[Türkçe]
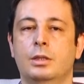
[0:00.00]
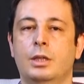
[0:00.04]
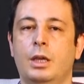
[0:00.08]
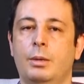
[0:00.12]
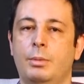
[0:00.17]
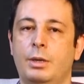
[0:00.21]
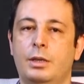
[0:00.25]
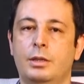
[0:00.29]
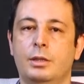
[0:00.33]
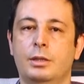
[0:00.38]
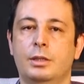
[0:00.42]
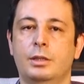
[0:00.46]

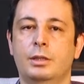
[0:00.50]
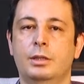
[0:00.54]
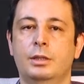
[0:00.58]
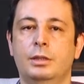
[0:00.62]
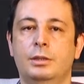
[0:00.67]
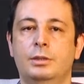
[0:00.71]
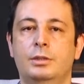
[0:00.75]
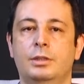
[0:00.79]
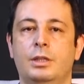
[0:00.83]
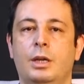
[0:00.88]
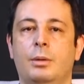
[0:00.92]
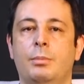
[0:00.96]
gebe
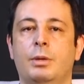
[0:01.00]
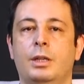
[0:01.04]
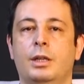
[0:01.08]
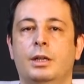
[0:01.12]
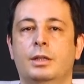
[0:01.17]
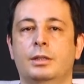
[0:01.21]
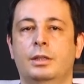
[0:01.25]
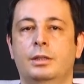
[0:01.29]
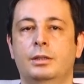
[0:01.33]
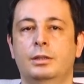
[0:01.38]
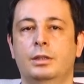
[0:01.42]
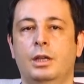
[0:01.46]
kadını
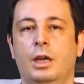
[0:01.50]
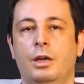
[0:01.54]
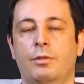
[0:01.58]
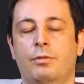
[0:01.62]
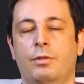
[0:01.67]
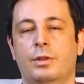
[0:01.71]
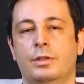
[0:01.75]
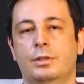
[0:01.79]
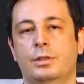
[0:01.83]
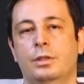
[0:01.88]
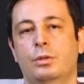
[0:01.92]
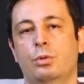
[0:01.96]
travmalardan daha
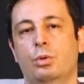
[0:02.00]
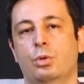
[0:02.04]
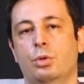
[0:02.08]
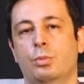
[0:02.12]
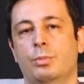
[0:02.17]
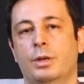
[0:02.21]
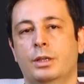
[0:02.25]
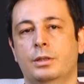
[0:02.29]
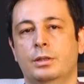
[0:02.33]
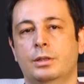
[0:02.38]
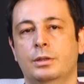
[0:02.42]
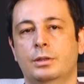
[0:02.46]
fazla
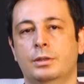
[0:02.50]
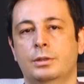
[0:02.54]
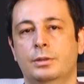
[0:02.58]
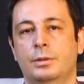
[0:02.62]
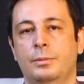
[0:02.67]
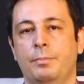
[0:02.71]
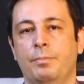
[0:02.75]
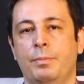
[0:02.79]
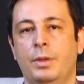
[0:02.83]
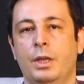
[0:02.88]
korumaktadır.